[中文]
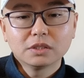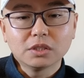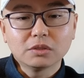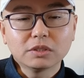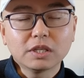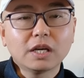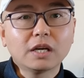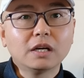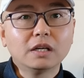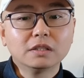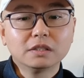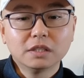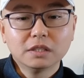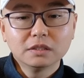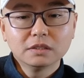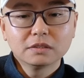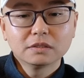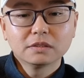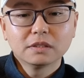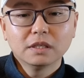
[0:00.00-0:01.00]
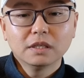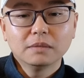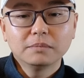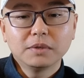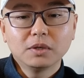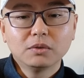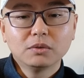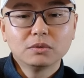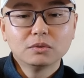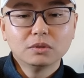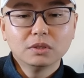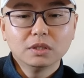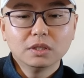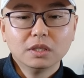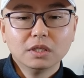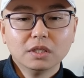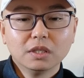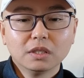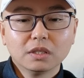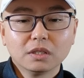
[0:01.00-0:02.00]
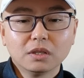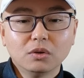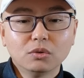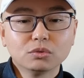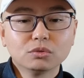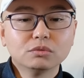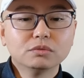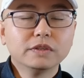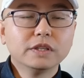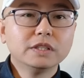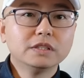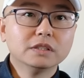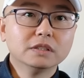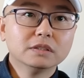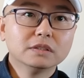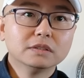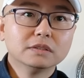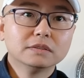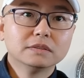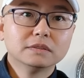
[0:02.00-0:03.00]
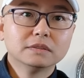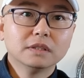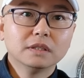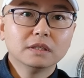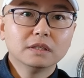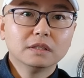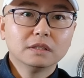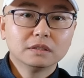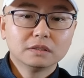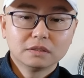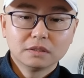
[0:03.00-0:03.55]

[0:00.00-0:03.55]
较大航程啊，包括高速飞行啊，